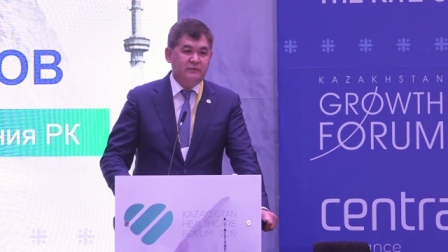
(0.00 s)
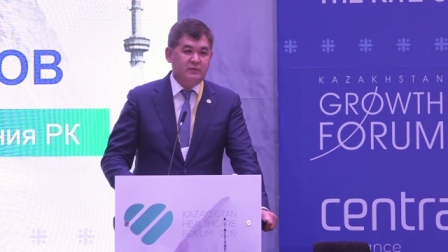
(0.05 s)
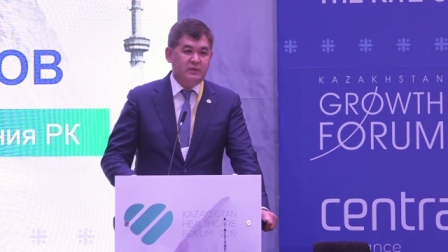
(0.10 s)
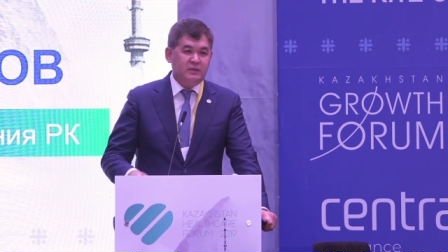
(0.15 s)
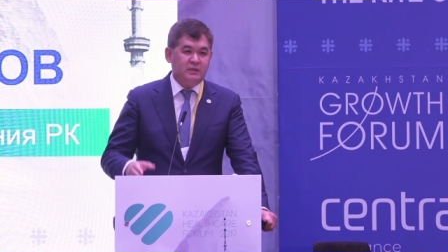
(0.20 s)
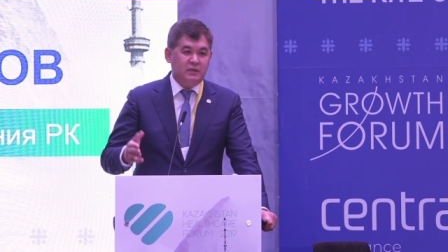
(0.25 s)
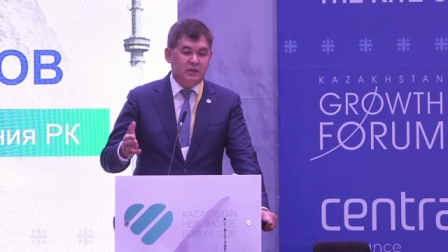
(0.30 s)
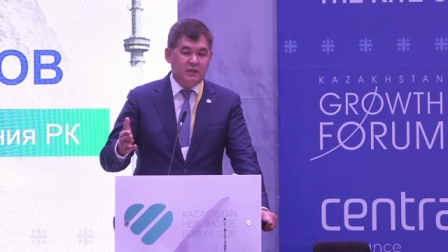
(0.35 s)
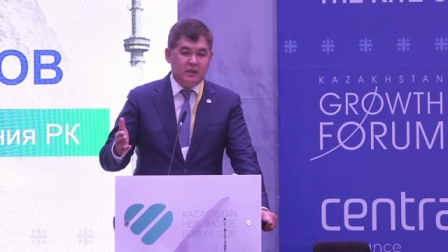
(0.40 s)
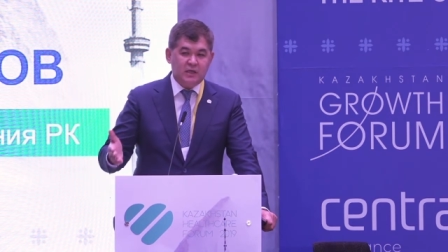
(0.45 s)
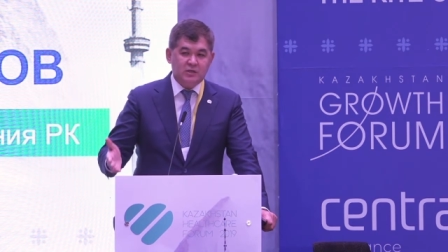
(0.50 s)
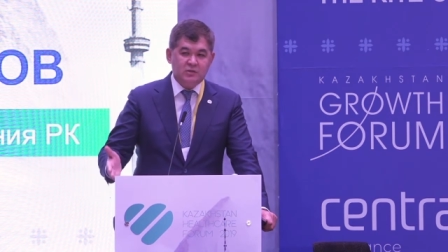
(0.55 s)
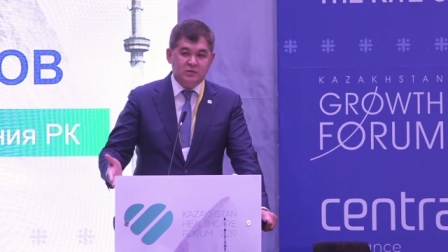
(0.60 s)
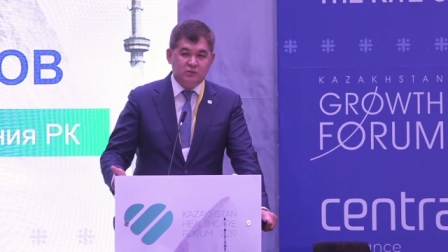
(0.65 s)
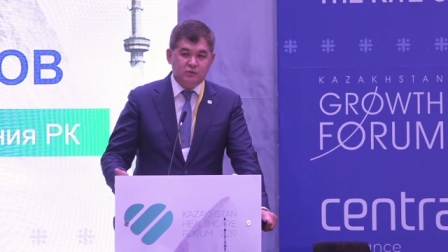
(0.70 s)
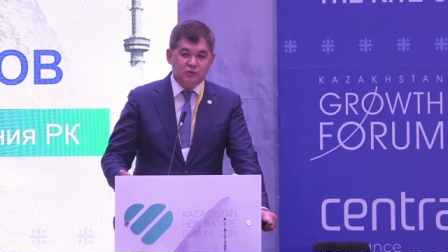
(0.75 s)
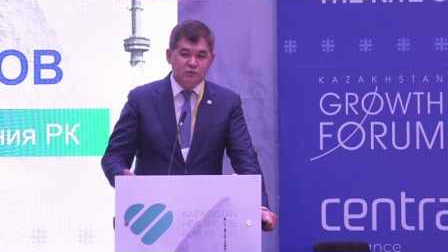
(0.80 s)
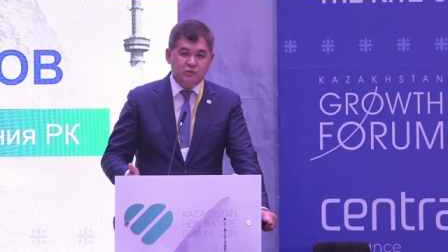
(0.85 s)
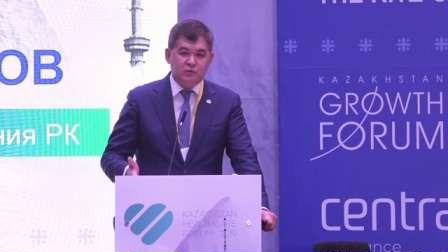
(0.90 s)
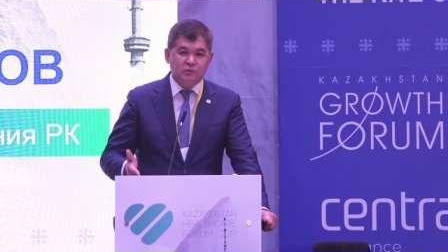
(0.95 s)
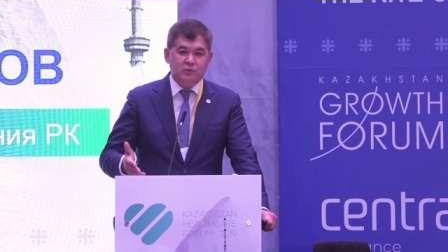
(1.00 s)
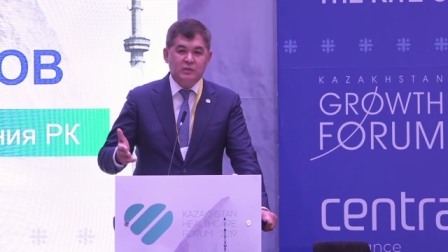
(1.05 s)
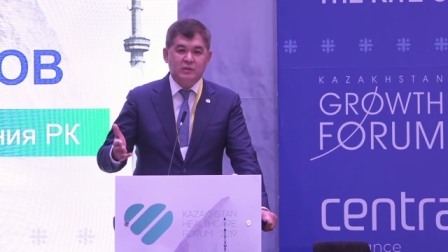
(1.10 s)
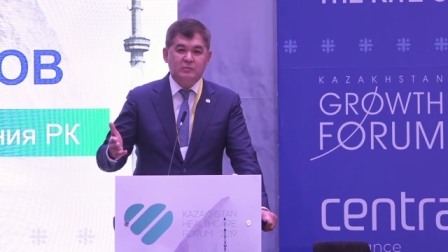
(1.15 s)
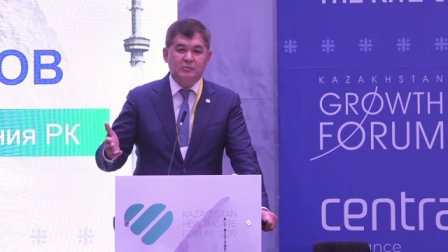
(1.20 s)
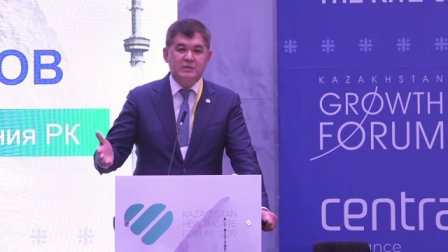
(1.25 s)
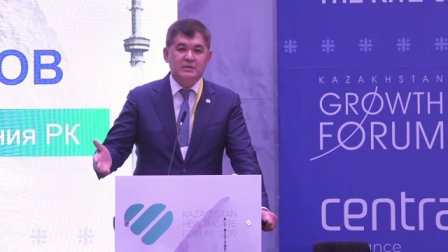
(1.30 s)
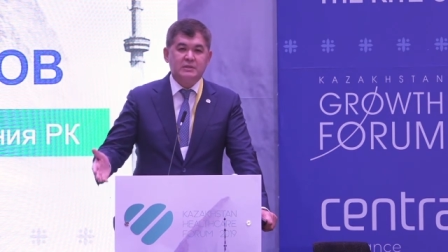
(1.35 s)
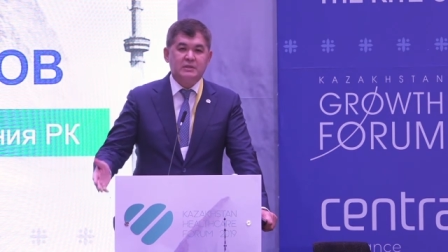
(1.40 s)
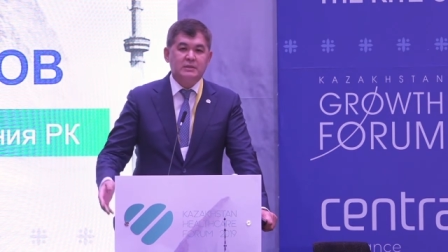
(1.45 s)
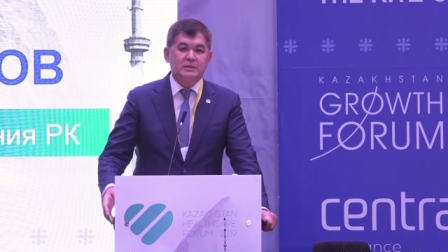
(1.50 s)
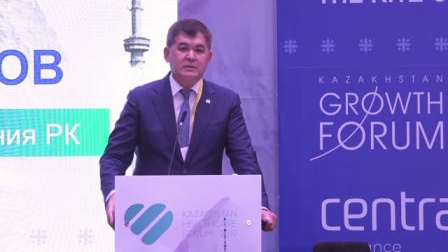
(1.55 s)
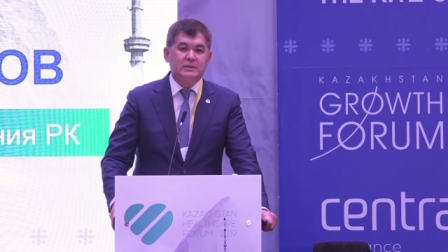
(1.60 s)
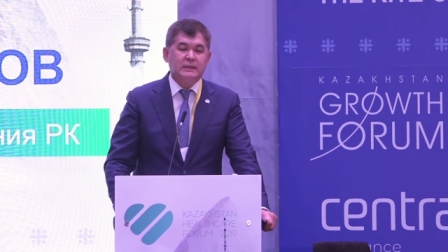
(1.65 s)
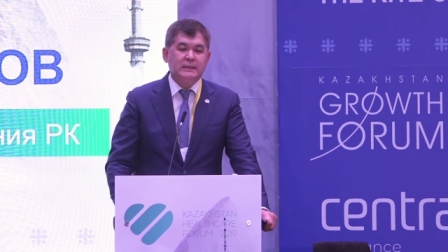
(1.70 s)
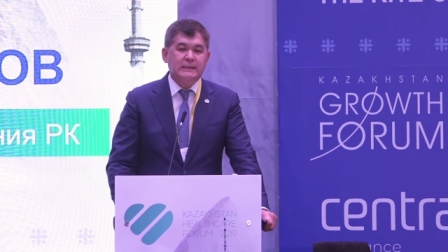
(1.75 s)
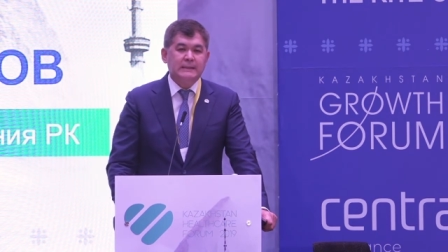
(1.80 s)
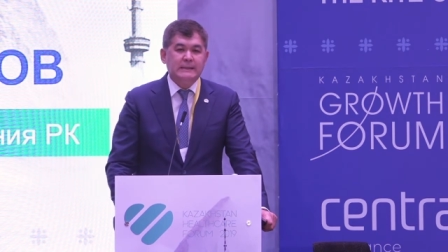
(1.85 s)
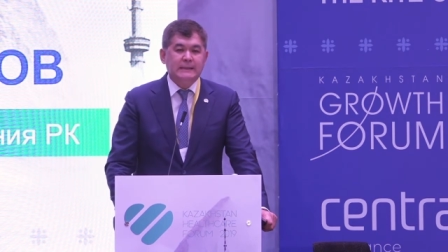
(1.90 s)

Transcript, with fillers: Это и качество услуг непосредственно,